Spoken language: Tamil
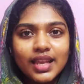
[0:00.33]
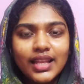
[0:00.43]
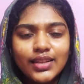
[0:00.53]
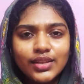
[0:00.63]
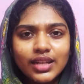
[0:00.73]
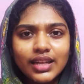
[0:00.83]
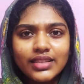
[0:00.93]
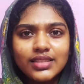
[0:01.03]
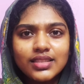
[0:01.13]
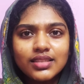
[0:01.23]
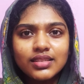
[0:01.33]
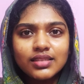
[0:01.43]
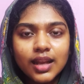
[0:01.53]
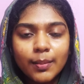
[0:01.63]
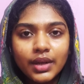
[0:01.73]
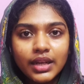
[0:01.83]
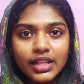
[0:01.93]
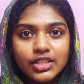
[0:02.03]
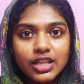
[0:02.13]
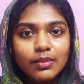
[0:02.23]
ஹலோ கைஸ் நம்ம
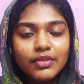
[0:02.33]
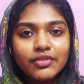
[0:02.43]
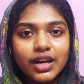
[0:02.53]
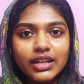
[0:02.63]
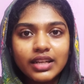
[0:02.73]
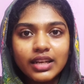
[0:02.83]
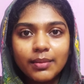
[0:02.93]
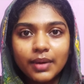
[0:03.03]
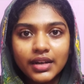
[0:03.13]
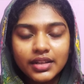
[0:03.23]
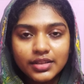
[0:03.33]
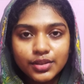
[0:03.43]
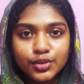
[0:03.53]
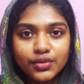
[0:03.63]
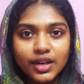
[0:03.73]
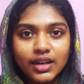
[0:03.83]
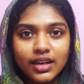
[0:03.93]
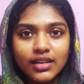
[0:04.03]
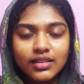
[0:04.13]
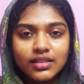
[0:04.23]
நினச்சா நம்ம வாழ்க்கையில் மாற்றத்தை
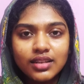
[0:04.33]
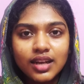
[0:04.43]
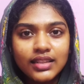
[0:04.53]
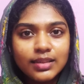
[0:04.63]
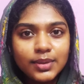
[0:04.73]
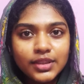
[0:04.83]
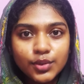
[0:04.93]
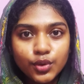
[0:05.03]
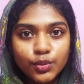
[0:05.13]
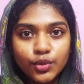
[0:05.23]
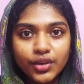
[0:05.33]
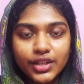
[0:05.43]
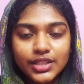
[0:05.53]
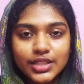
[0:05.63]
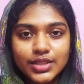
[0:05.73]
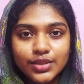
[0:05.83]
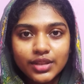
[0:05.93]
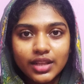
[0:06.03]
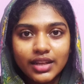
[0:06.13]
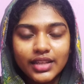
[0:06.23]
உருவாக்கலாம் அதை பற்றி ஒரு மோட்டிவேஷனல்
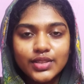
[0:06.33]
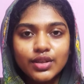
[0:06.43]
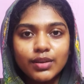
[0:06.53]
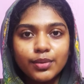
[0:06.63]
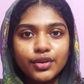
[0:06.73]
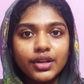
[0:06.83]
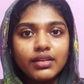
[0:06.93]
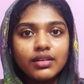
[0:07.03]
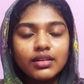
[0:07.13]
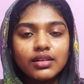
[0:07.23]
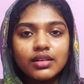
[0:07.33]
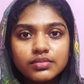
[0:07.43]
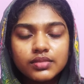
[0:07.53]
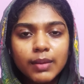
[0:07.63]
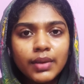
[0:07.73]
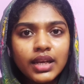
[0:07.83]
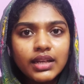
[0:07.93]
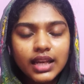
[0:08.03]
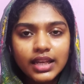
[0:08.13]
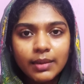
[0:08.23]
ஸ்டோரி தான் இன்றைக்கி சொல்ல போகிறேன் நம்மள
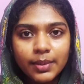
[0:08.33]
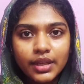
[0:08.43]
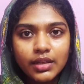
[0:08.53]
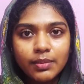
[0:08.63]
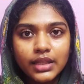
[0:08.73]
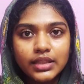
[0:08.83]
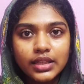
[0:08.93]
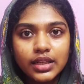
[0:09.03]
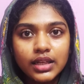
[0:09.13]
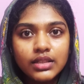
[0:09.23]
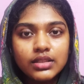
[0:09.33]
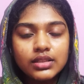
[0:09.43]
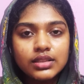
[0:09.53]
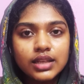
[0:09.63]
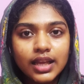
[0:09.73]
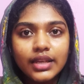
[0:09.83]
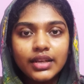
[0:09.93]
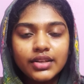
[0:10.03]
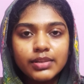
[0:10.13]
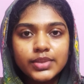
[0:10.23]
நிறைய பேருக்கு பார்த்தீங்கன்னா நிறைய
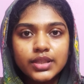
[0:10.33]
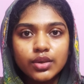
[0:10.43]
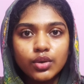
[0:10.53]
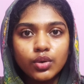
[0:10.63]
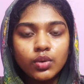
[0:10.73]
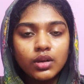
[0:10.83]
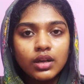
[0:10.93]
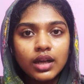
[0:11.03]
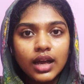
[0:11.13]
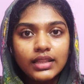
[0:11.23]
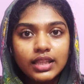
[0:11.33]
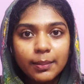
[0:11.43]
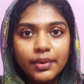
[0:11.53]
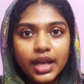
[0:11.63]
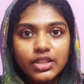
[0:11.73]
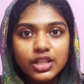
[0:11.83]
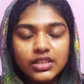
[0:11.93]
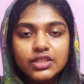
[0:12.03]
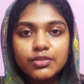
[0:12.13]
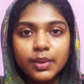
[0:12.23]
ட்ரீம்ஸ் இருக்கும் அது எப்படியாச்சும்
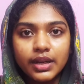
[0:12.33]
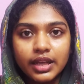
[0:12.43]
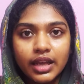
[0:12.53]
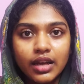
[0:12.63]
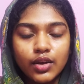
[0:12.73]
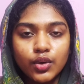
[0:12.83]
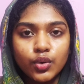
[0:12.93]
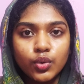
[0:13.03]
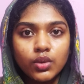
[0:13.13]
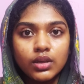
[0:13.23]
அச்சீவ் பண்ணியே ஆகணும்